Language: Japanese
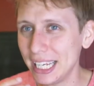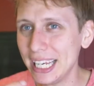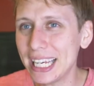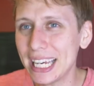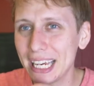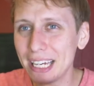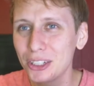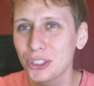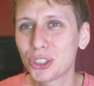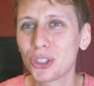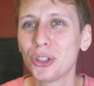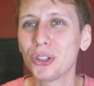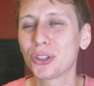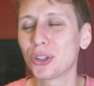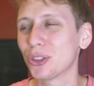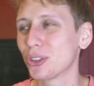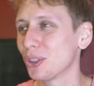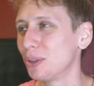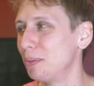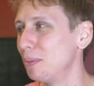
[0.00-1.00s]
髭を剃る
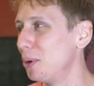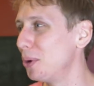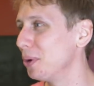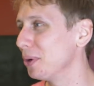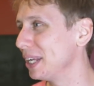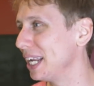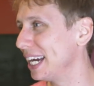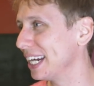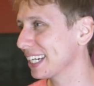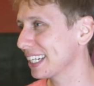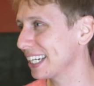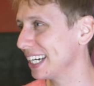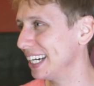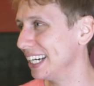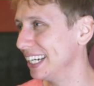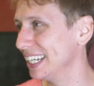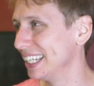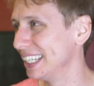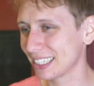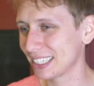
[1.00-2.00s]
こともなん
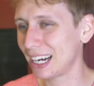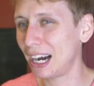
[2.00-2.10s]
か、